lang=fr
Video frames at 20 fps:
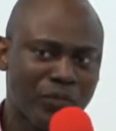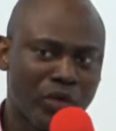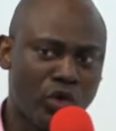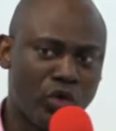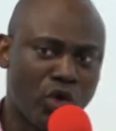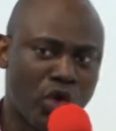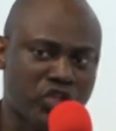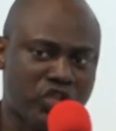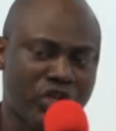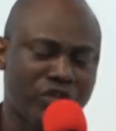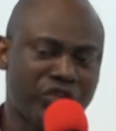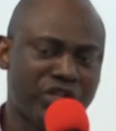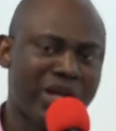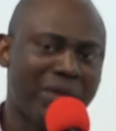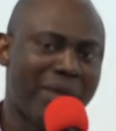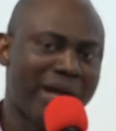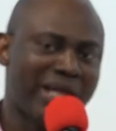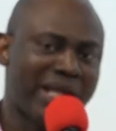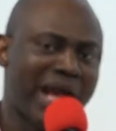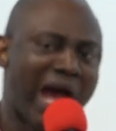Lorsque vous
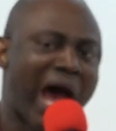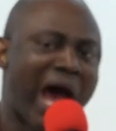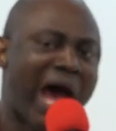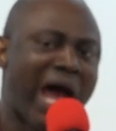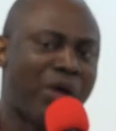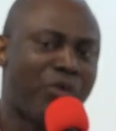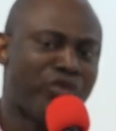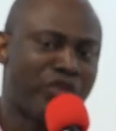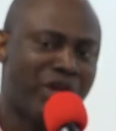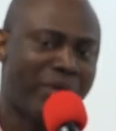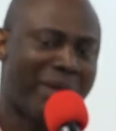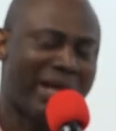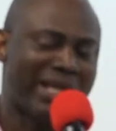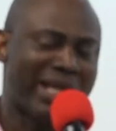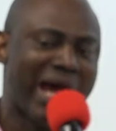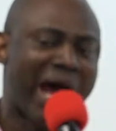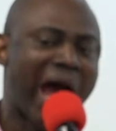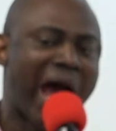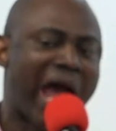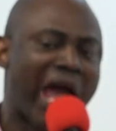demandez à, vous
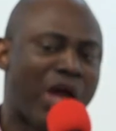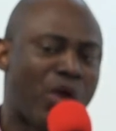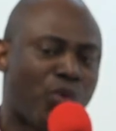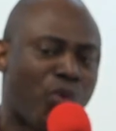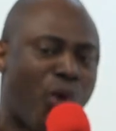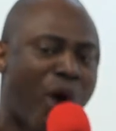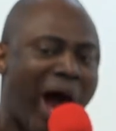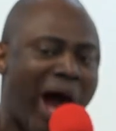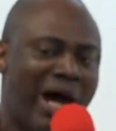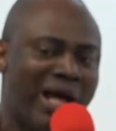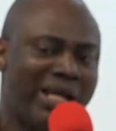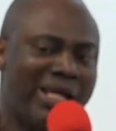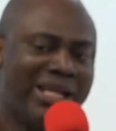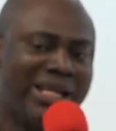demandez à un roi